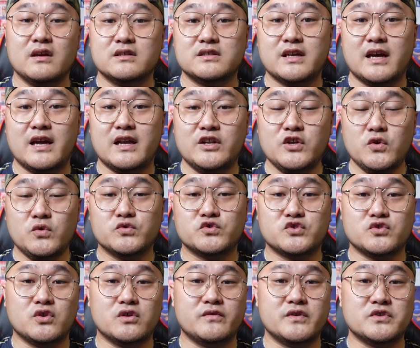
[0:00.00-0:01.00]
在六
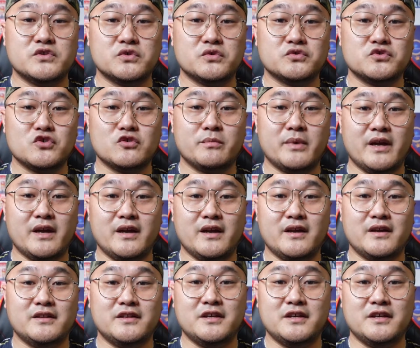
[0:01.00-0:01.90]
十多分钟就被